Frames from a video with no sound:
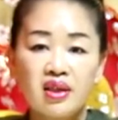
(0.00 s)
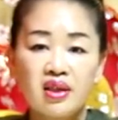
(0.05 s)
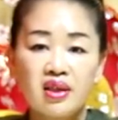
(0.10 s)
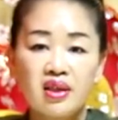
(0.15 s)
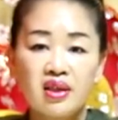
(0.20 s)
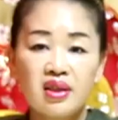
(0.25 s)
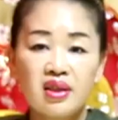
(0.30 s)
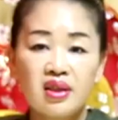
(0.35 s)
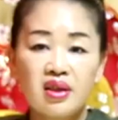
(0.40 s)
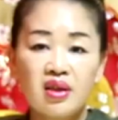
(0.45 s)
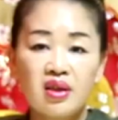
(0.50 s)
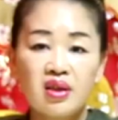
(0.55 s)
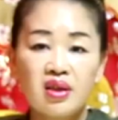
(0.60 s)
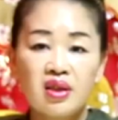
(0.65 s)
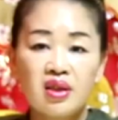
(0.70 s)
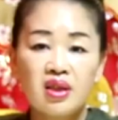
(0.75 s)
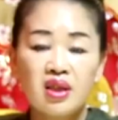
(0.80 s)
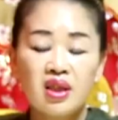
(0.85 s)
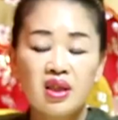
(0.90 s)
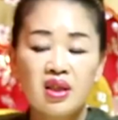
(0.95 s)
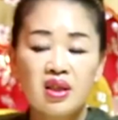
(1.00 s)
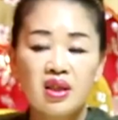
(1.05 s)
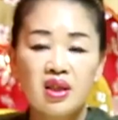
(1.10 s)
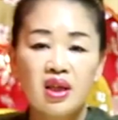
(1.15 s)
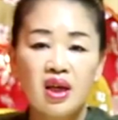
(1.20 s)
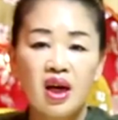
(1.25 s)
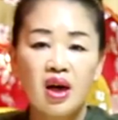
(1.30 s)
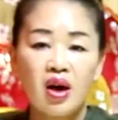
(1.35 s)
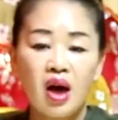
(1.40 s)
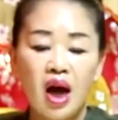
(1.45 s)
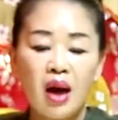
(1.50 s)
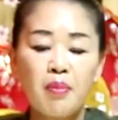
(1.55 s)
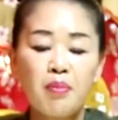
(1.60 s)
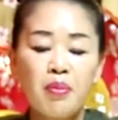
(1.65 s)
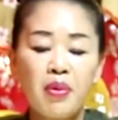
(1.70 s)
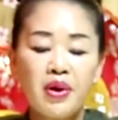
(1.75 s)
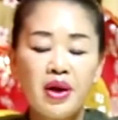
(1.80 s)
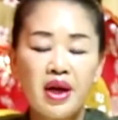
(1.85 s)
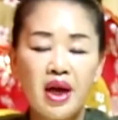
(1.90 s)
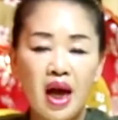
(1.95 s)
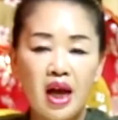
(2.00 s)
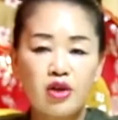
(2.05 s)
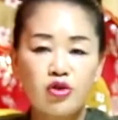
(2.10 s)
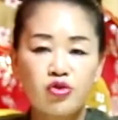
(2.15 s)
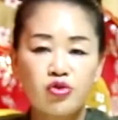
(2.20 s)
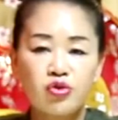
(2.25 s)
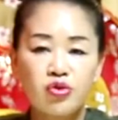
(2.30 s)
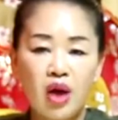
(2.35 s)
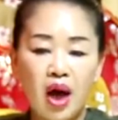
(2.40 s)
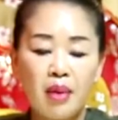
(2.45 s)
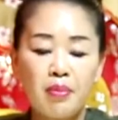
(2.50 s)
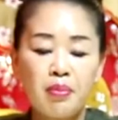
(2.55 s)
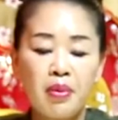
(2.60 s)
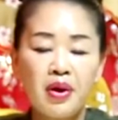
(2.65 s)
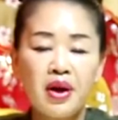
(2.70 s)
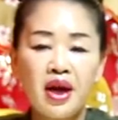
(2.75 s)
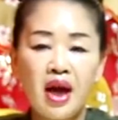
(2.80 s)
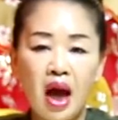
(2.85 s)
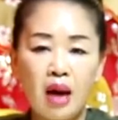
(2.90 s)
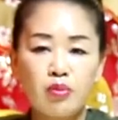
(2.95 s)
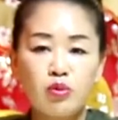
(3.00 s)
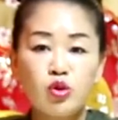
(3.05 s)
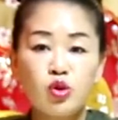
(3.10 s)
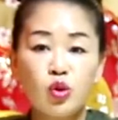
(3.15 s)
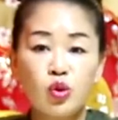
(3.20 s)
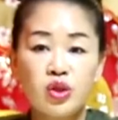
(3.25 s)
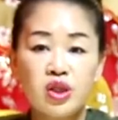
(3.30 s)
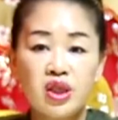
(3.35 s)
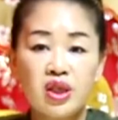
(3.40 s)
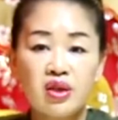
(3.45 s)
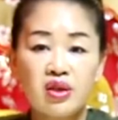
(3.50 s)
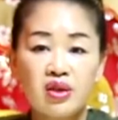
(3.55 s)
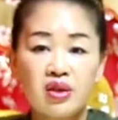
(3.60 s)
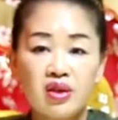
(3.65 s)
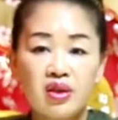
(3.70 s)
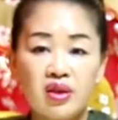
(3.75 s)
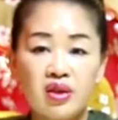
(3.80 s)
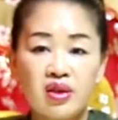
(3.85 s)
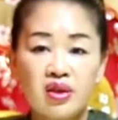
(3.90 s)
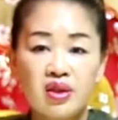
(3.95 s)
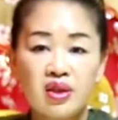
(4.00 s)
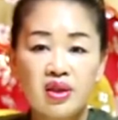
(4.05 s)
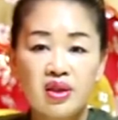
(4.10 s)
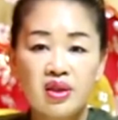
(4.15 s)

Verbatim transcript: 그렇죠. 한 번에 갈 수, 한 번에 가면 좋죠.